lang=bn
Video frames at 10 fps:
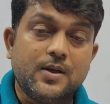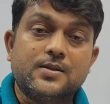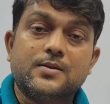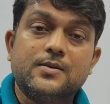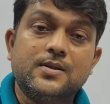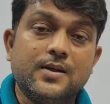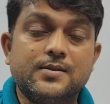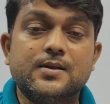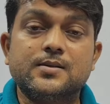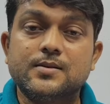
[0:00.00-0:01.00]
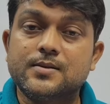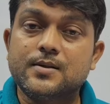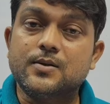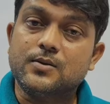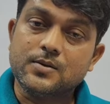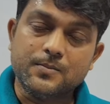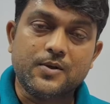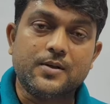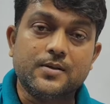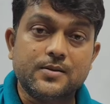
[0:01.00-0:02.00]
আশা করি এই সেটের যে জিকেগুলো
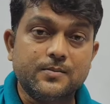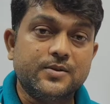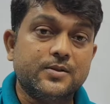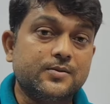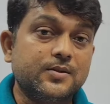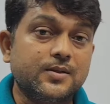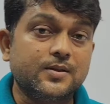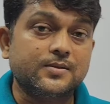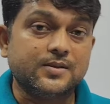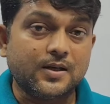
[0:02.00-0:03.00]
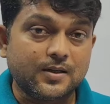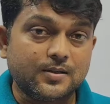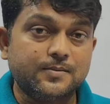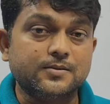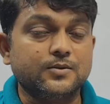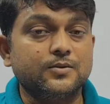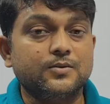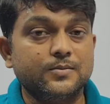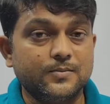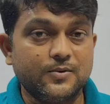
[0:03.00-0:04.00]
ইম্পর্টেন্ট বিশেষ করে এর যে কারেন্ট অ্যাফেয়ার্সগুলো
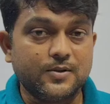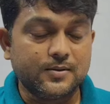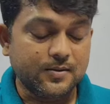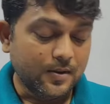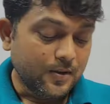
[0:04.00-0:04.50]
খুব ইম্পর্টেন্ট